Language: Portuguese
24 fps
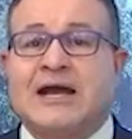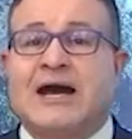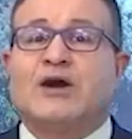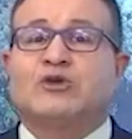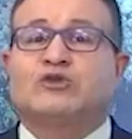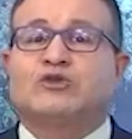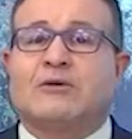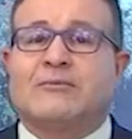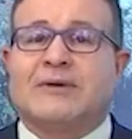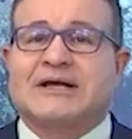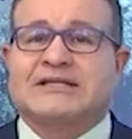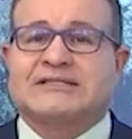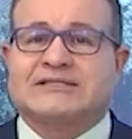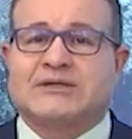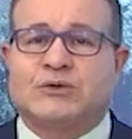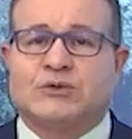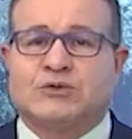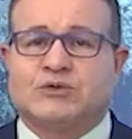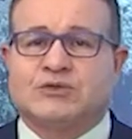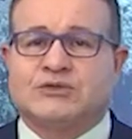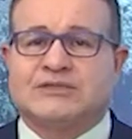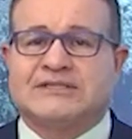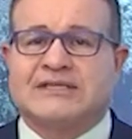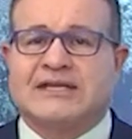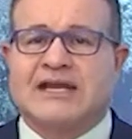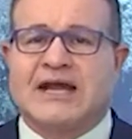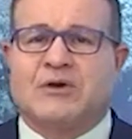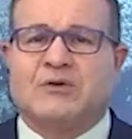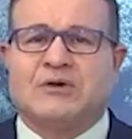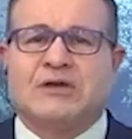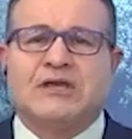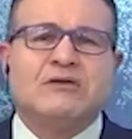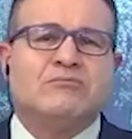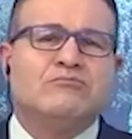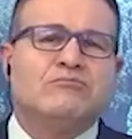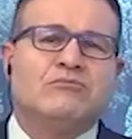automação
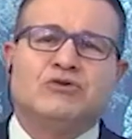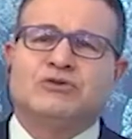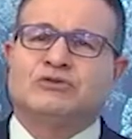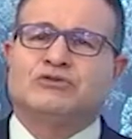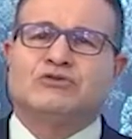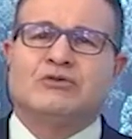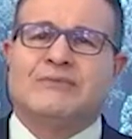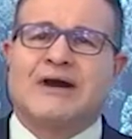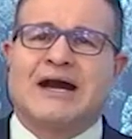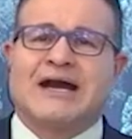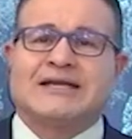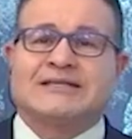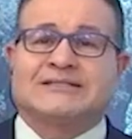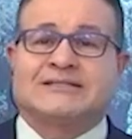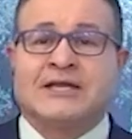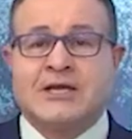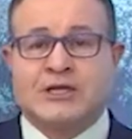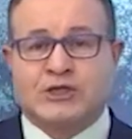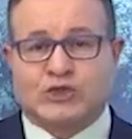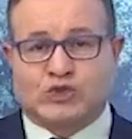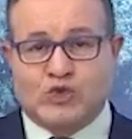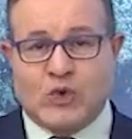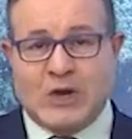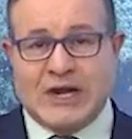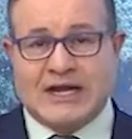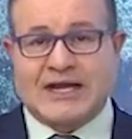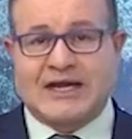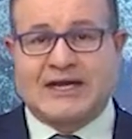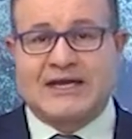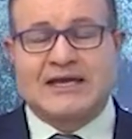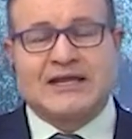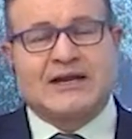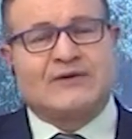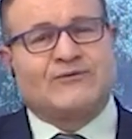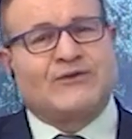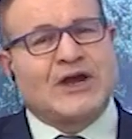industrial e muito mais. Sua
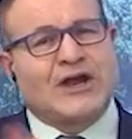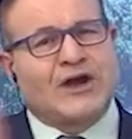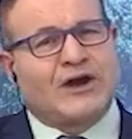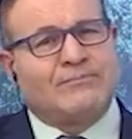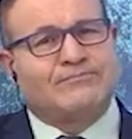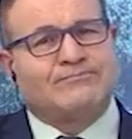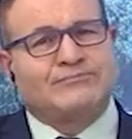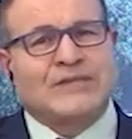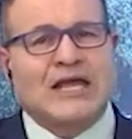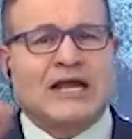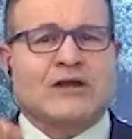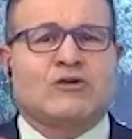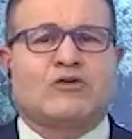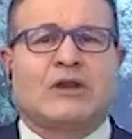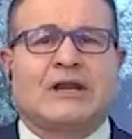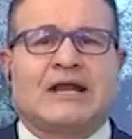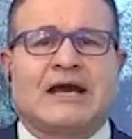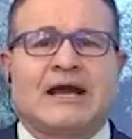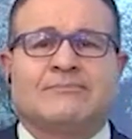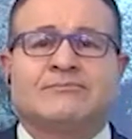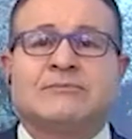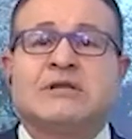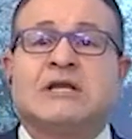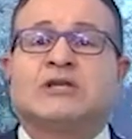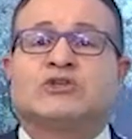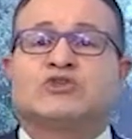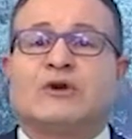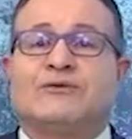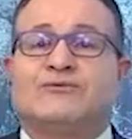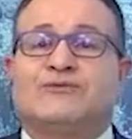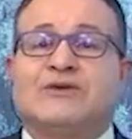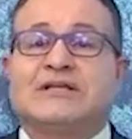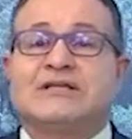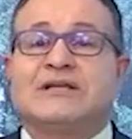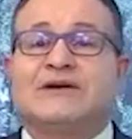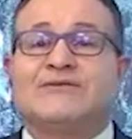carreira vai ó, decolar, sua
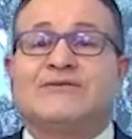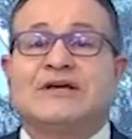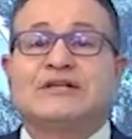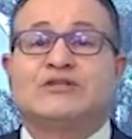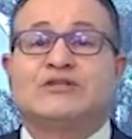vida vai